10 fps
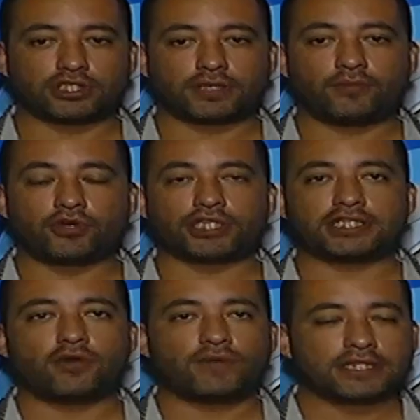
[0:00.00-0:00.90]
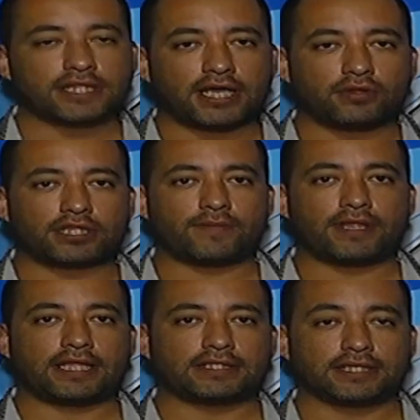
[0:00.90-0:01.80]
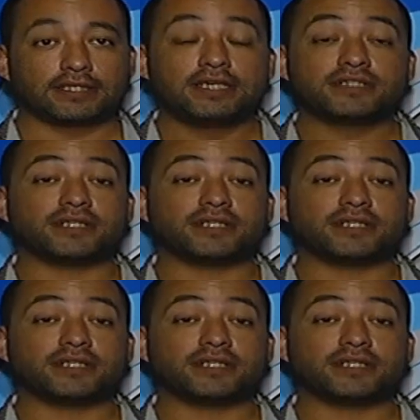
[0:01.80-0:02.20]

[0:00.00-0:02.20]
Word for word: Sabemos que se ha aumentado el tema de ANSES.